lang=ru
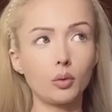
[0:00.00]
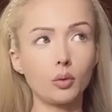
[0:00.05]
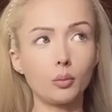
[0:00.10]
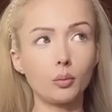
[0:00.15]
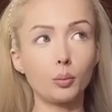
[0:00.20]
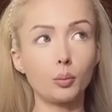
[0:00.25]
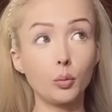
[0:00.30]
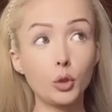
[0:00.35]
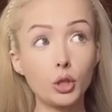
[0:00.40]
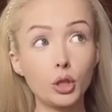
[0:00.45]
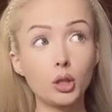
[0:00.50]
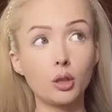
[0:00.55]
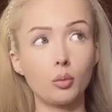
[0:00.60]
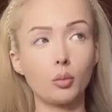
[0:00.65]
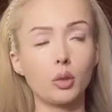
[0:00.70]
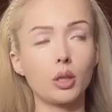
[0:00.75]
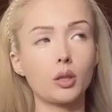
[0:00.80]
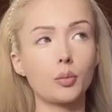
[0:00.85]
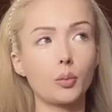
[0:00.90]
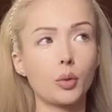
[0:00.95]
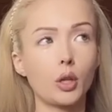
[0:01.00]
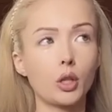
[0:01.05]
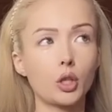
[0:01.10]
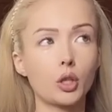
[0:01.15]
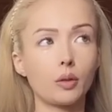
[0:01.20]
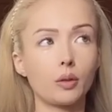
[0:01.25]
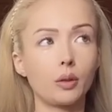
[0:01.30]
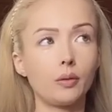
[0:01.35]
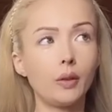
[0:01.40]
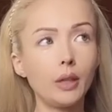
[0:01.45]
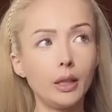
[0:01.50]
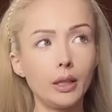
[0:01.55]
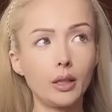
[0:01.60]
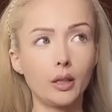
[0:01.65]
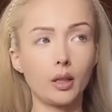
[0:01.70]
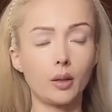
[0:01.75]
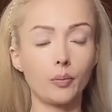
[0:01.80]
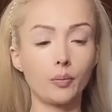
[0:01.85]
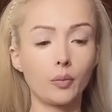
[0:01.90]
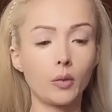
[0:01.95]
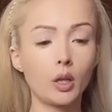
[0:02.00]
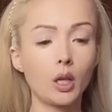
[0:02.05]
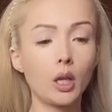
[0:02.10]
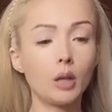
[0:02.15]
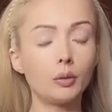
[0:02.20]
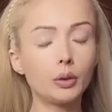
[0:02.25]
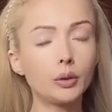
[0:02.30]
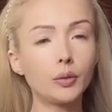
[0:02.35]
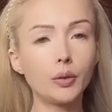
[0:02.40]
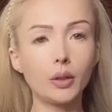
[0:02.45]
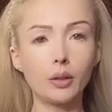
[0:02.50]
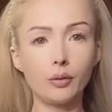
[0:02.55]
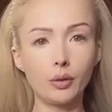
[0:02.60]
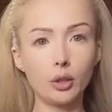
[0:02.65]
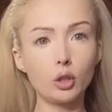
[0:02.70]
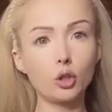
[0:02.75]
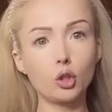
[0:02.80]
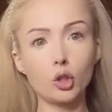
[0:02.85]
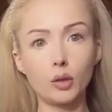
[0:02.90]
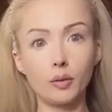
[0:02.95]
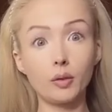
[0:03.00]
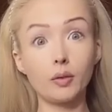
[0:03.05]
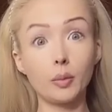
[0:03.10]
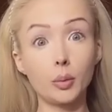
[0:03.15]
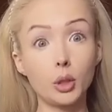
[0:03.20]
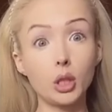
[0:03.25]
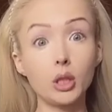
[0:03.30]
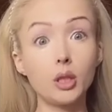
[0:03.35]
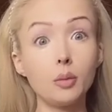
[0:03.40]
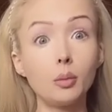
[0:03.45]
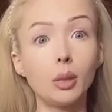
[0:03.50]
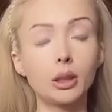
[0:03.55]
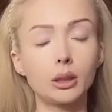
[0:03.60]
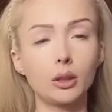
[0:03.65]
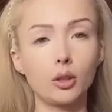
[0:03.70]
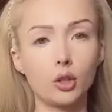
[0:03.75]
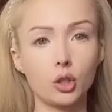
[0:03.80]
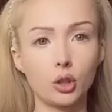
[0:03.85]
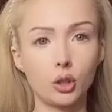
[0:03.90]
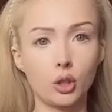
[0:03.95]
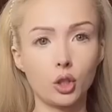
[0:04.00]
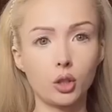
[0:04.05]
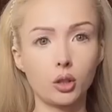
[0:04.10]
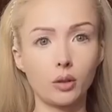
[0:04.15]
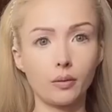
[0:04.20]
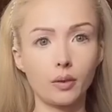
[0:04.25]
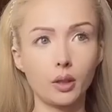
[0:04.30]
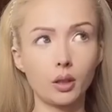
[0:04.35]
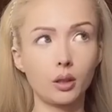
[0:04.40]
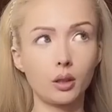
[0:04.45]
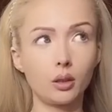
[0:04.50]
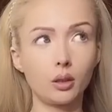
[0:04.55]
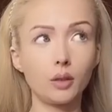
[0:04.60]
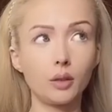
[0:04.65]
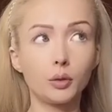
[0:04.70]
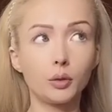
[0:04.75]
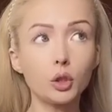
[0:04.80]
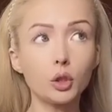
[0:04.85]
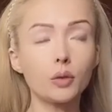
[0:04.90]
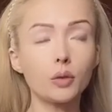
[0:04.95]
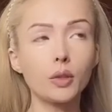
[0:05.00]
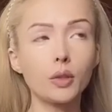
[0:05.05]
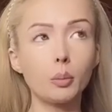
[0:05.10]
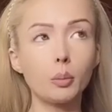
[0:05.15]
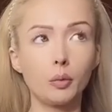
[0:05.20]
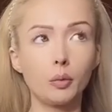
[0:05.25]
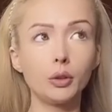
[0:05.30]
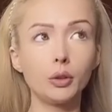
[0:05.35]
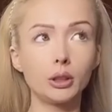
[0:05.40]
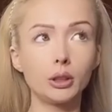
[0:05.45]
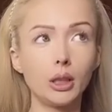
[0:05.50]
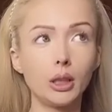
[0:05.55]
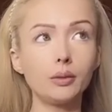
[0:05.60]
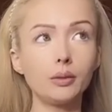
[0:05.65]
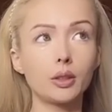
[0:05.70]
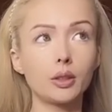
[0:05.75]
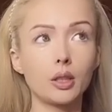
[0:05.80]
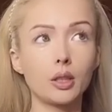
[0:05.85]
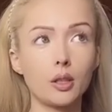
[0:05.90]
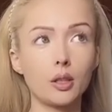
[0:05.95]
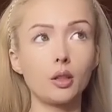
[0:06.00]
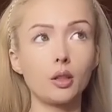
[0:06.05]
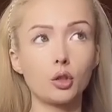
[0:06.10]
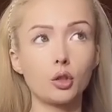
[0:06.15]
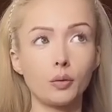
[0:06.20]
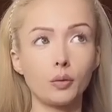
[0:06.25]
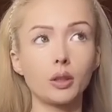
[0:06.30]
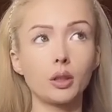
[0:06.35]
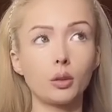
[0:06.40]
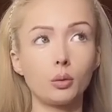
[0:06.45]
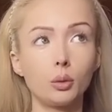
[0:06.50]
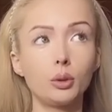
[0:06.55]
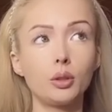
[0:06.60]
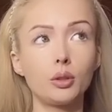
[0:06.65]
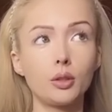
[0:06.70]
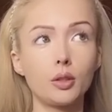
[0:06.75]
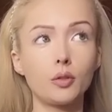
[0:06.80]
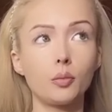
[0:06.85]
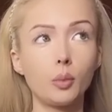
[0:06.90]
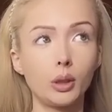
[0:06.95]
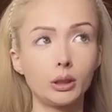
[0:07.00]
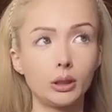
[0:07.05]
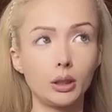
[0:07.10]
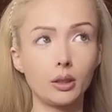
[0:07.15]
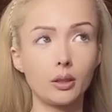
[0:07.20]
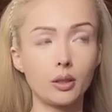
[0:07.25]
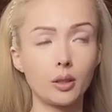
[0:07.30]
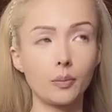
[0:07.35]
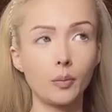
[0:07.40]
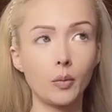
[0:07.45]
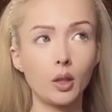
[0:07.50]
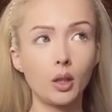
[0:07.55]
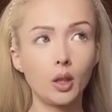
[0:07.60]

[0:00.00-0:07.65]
мужчина меня спрашивает, Валерия, вот вы говорите, что вы вообще не матричный человек, и в то же время вы недавно сказали, что вы находитесь в матрице.